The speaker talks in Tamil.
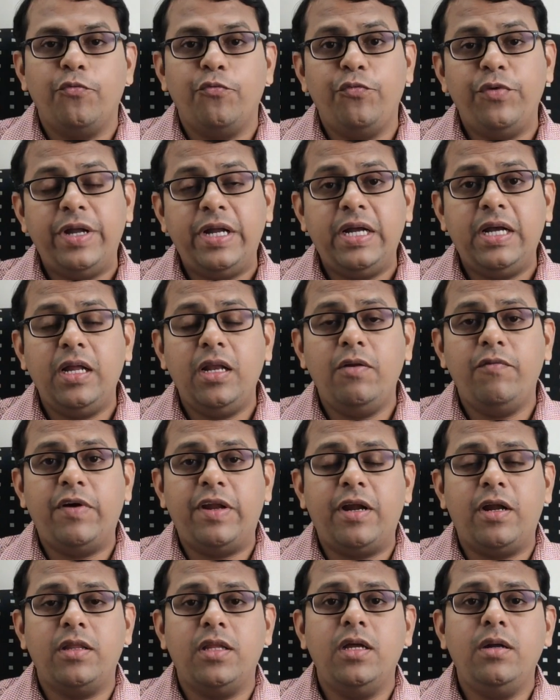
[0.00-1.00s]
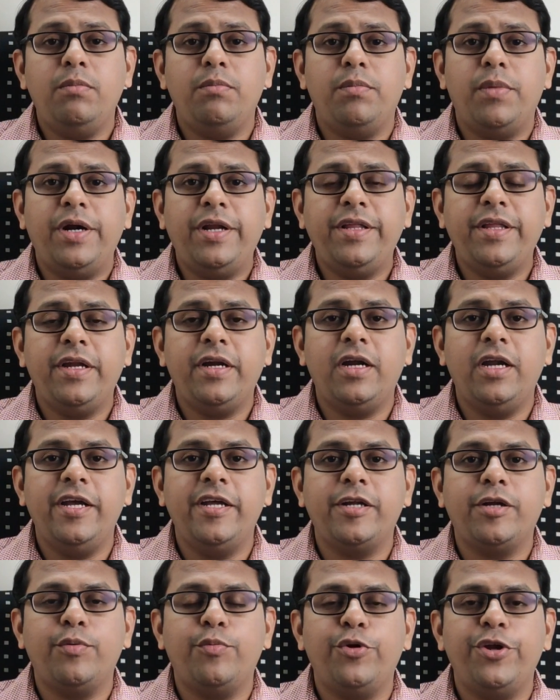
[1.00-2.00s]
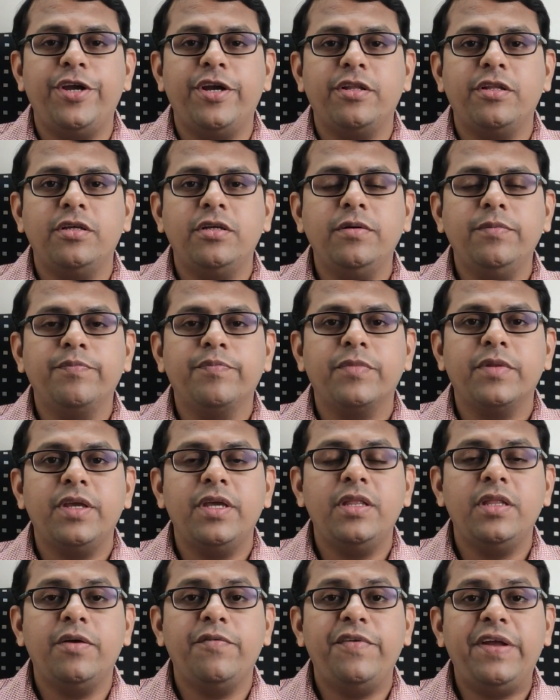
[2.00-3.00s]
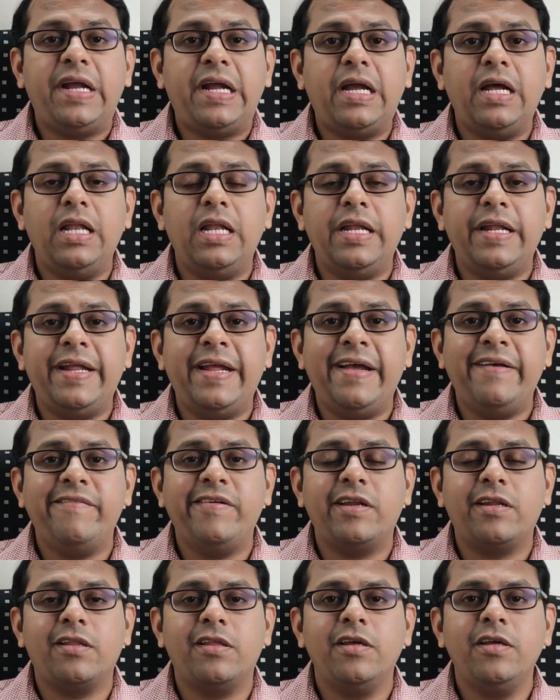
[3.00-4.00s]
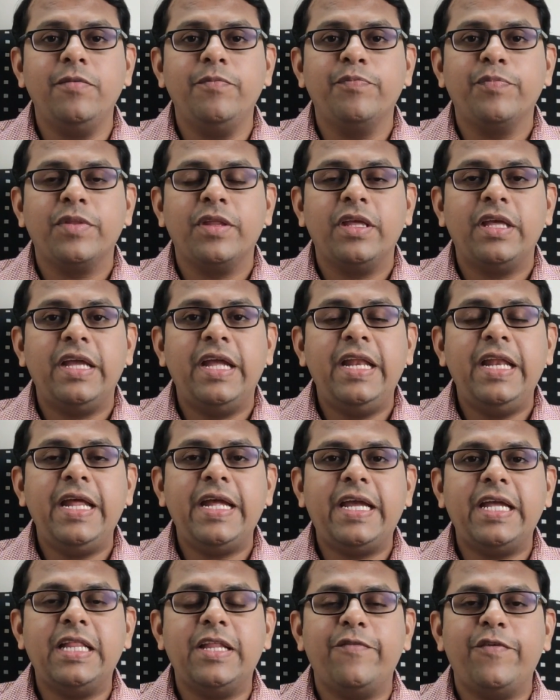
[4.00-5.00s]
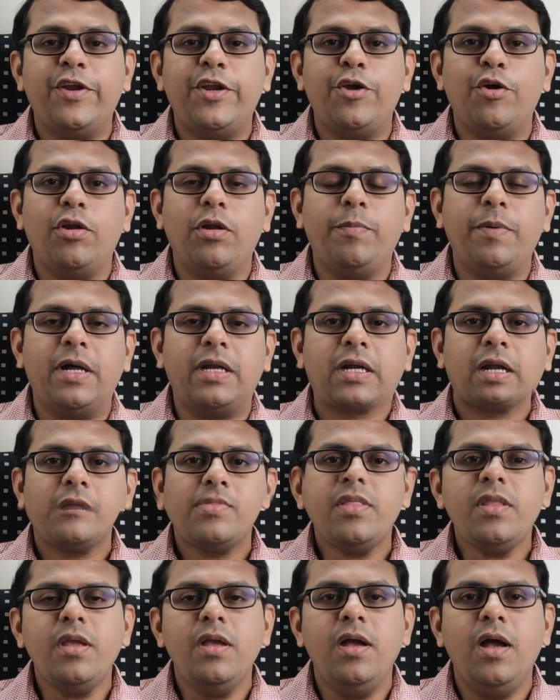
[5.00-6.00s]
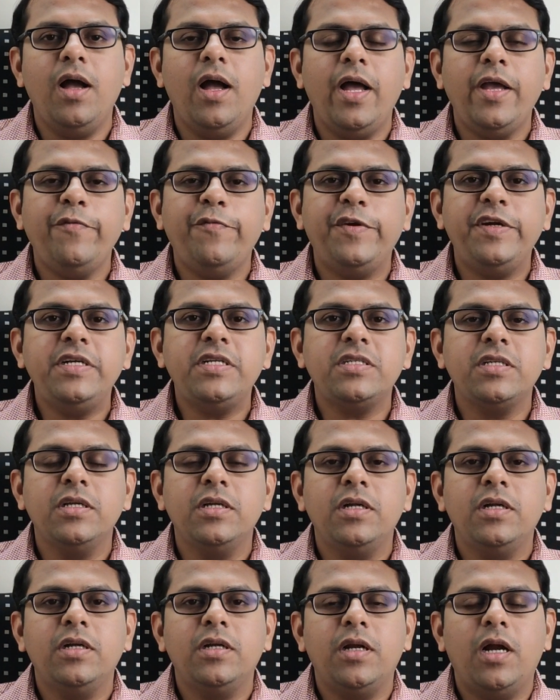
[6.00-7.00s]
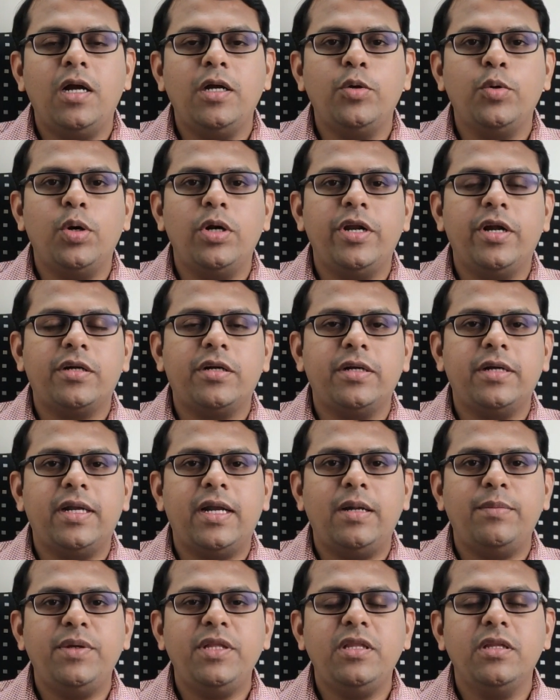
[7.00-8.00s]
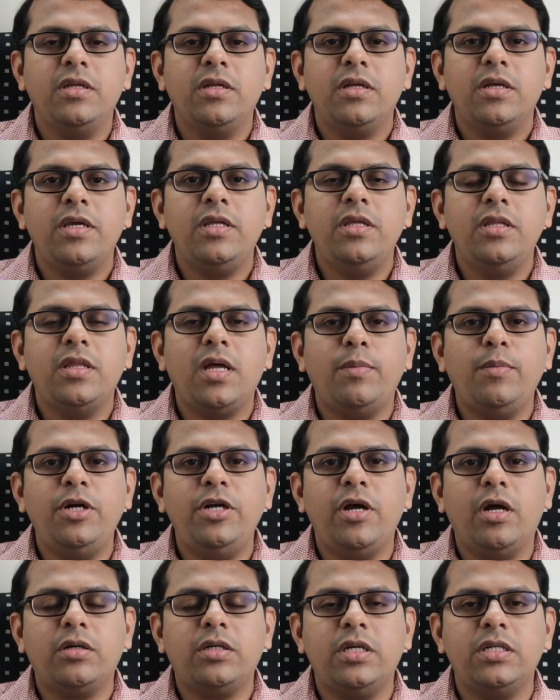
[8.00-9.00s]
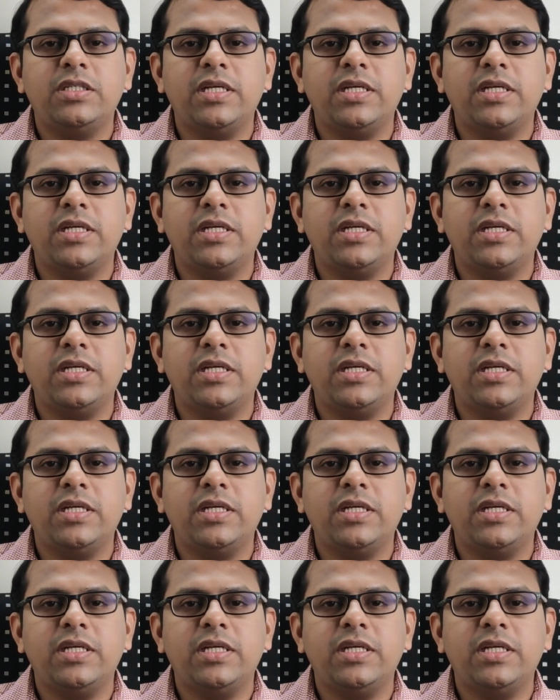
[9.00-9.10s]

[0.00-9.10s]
விக்கல் வராத மனிதர்களே இருக்க முடியாது இந்த விக்கல் ஏன் வருது இன்னைக்கு இந்த வீடியோல பார்க்கலாம் ஹாய் ஃப்ரெண்ட்ஸ் நான் உங்கள் டாக்டர் கராமத் இது தமிழ் டாக்டர்